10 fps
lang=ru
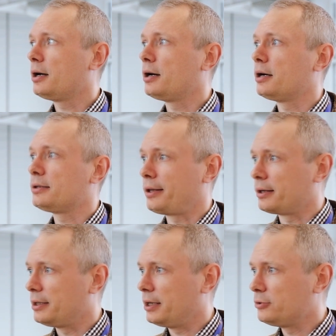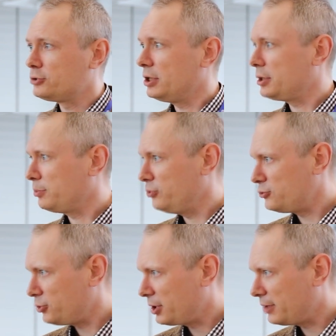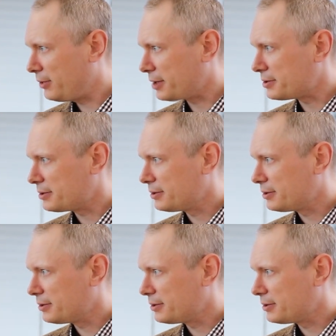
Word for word: А тогда нужно это будет все открывать.